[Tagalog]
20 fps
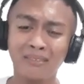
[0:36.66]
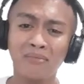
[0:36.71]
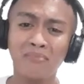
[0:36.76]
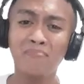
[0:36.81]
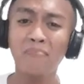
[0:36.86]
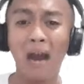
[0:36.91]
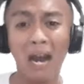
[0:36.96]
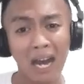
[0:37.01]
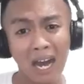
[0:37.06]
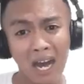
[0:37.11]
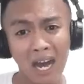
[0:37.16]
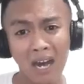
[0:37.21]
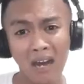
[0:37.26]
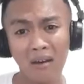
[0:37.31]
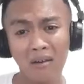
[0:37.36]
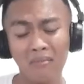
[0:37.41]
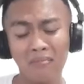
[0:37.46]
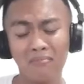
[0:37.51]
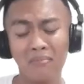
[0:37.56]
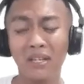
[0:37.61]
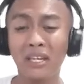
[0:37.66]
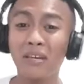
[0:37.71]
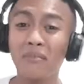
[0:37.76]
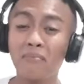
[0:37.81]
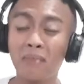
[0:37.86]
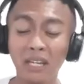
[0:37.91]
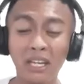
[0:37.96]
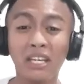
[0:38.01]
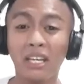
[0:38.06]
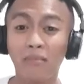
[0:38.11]
baka mag,
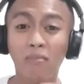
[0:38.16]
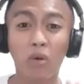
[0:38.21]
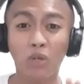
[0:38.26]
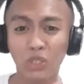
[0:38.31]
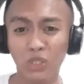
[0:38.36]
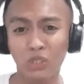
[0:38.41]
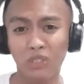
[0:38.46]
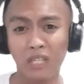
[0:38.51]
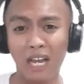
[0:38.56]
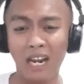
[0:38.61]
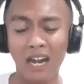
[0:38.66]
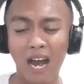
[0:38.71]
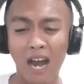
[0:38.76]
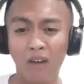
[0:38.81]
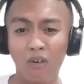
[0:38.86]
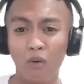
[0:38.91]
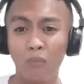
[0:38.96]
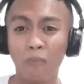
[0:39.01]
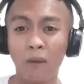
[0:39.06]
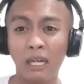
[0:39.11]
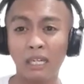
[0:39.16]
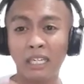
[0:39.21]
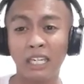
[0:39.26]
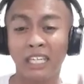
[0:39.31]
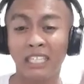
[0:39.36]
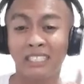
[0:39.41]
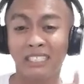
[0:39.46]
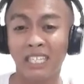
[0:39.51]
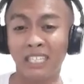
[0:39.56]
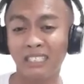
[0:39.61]
maging emotional lang ako pag
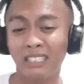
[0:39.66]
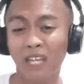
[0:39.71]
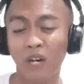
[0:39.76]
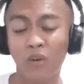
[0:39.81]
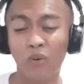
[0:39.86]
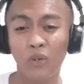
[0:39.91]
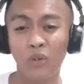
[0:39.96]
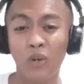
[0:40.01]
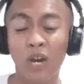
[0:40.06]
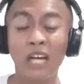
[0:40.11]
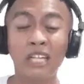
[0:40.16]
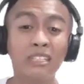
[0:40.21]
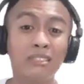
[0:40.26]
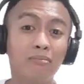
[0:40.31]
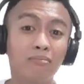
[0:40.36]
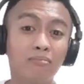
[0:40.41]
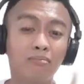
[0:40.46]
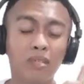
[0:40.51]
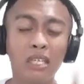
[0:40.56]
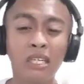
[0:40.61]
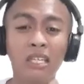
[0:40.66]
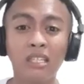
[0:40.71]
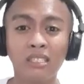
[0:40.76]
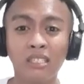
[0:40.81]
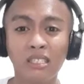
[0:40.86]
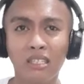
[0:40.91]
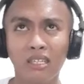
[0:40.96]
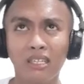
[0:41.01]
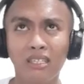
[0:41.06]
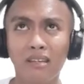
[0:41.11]
naiisa-isa ko yun at ma,
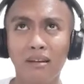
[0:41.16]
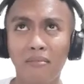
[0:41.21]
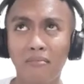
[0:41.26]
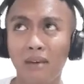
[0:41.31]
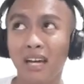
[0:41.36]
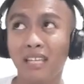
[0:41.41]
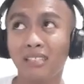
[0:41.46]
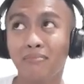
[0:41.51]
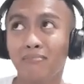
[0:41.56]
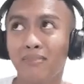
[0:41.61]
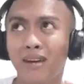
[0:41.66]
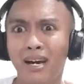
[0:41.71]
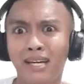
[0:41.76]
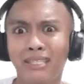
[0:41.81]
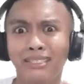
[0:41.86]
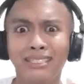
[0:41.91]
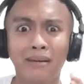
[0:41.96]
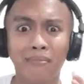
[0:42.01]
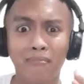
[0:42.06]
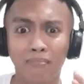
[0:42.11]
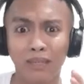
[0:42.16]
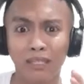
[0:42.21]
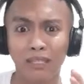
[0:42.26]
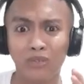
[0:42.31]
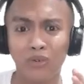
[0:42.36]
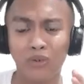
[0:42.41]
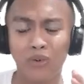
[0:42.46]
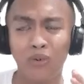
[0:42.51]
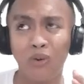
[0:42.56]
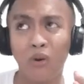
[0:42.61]
at
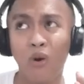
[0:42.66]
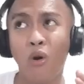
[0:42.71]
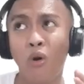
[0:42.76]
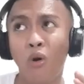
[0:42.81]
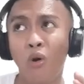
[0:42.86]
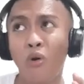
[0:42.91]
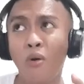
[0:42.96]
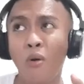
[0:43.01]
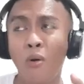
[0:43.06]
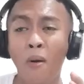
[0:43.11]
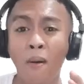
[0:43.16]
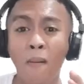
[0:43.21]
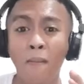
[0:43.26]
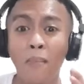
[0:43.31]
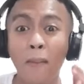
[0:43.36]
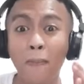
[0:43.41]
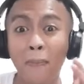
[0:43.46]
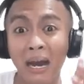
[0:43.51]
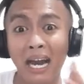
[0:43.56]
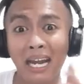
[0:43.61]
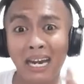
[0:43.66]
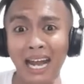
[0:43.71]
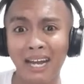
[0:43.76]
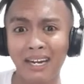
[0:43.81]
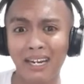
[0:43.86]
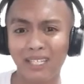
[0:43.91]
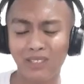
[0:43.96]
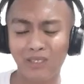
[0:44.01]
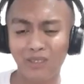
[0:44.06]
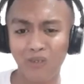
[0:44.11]
masambit ko o
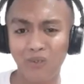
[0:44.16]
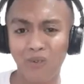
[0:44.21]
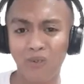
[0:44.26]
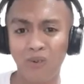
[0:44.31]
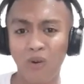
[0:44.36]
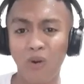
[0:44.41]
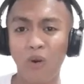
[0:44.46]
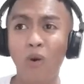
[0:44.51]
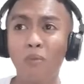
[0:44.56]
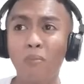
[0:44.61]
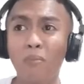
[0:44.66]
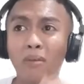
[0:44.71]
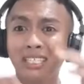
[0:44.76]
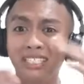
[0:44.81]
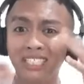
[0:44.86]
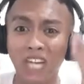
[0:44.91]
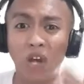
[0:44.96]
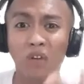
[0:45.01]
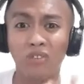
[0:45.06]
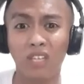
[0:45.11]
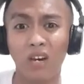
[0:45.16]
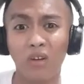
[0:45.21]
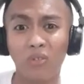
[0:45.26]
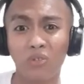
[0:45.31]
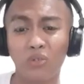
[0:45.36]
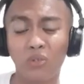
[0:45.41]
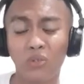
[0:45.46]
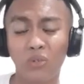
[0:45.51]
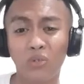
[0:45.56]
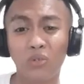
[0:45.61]
mapangalanan ko o ma-shoutout
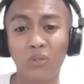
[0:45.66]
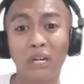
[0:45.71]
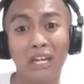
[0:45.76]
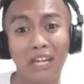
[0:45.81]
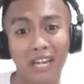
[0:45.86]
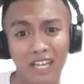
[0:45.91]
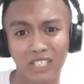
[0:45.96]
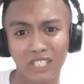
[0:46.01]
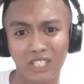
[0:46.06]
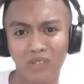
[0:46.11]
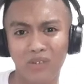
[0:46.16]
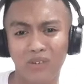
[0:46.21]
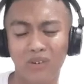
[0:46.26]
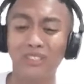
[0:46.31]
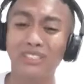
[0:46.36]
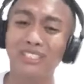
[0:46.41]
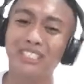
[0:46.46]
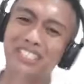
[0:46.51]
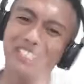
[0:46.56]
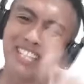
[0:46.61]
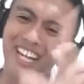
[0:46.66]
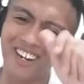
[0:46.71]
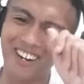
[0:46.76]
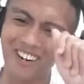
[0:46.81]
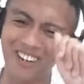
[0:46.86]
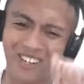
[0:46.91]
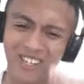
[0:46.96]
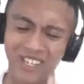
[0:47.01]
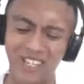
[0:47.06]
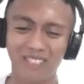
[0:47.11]
ko yung crush ko.
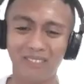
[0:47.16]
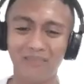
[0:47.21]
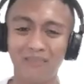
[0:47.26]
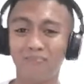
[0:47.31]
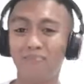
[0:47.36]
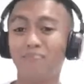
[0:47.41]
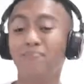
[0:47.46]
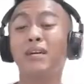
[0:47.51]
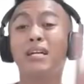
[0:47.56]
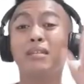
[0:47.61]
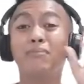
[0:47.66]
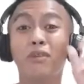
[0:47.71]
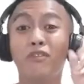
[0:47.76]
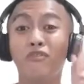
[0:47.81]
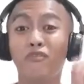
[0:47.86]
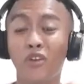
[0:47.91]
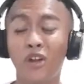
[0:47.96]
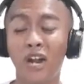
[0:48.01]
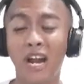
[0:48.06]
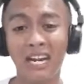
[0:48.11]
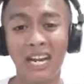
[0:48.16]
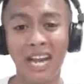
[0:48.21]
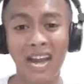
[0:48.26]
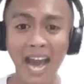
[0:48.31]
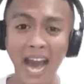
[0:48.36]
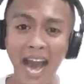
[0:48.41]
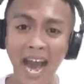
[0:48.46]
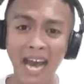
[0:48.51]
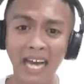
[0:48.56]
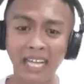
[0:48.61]
Charot! But before ang
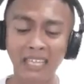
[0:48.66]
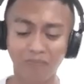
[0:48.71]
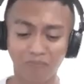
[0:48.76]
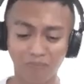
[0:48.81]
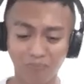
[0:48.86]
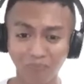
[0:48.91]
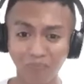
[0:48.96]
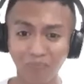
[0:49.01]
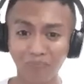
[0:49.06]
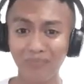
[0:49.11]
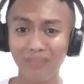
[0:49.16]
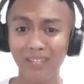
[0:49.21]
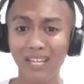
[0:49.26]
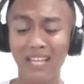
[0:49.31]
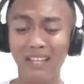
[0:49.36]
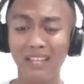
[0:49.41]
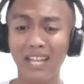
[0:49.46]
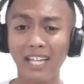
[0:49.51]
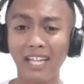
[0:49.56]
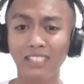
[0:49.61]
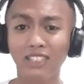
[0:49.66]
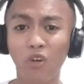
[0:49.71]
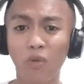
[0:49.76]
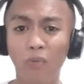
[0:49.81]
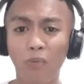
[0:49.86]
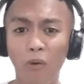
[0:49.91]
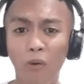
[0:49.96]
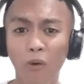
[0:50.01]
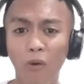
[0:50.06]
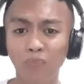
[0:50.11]
lahat, nais ko
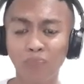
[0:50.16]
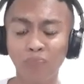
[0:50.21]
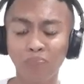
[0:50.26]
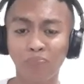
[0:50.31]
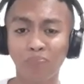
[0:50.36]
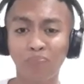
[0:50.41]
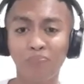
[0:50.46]
pong